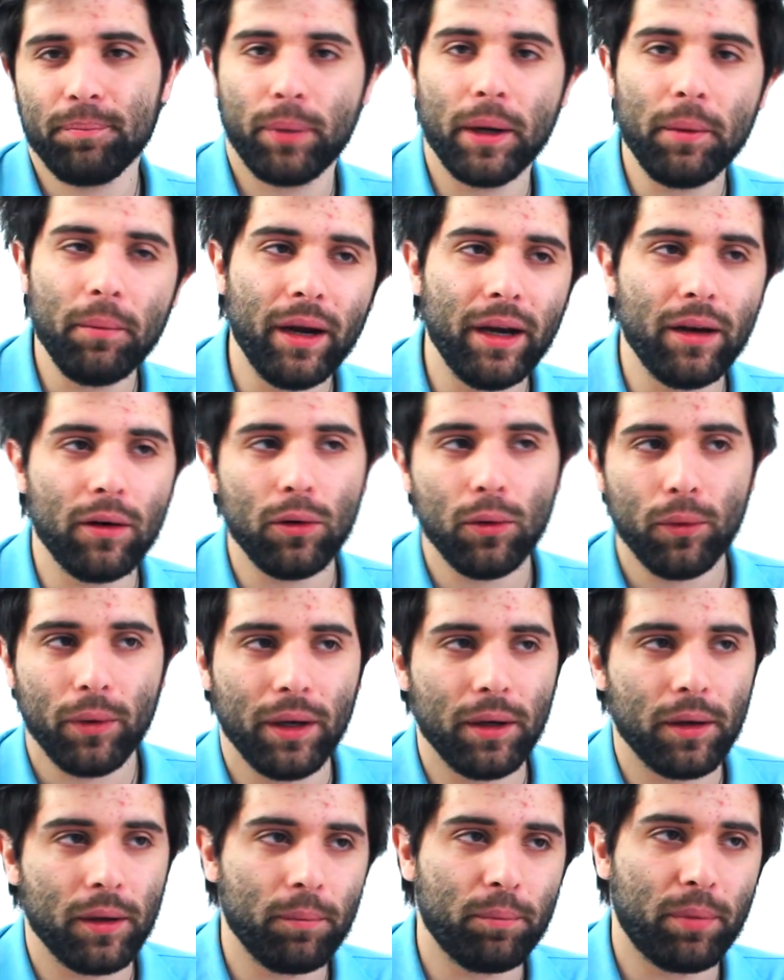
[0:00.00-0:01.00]
primeiro não
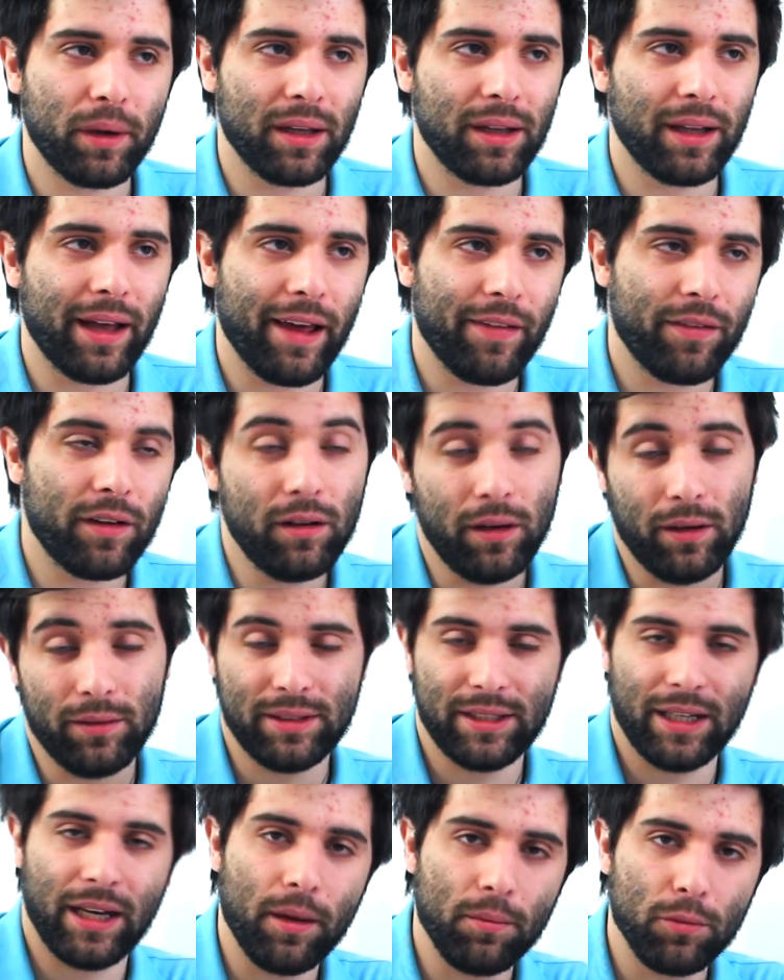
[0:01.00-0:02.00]
irem para leather,
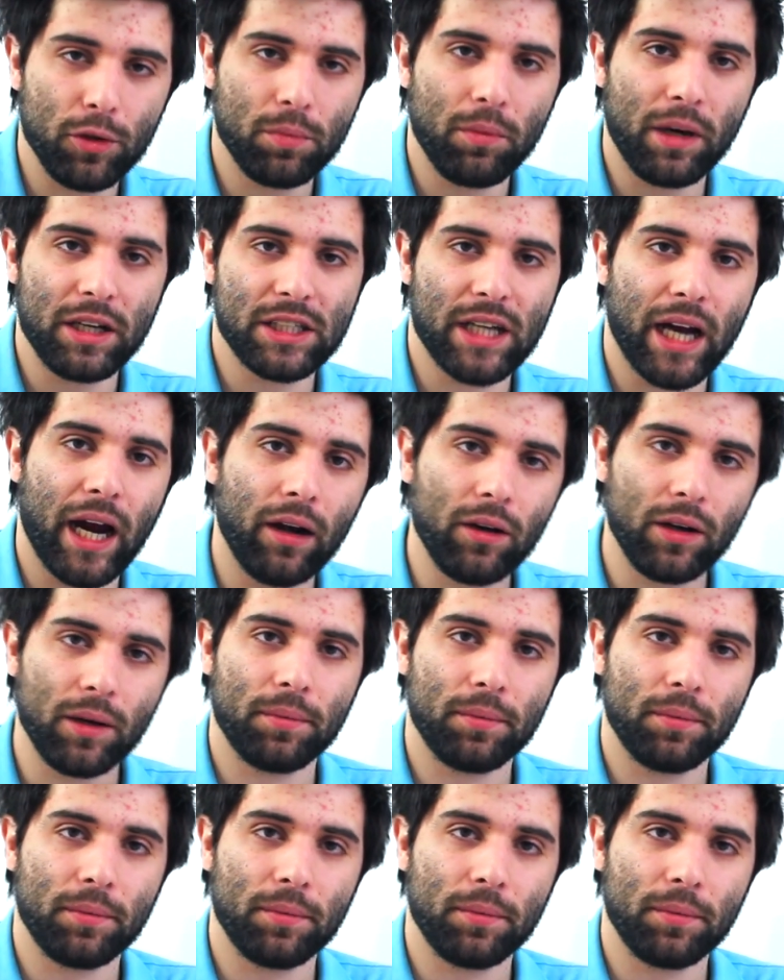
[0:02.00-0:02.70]
seria muito mais caro,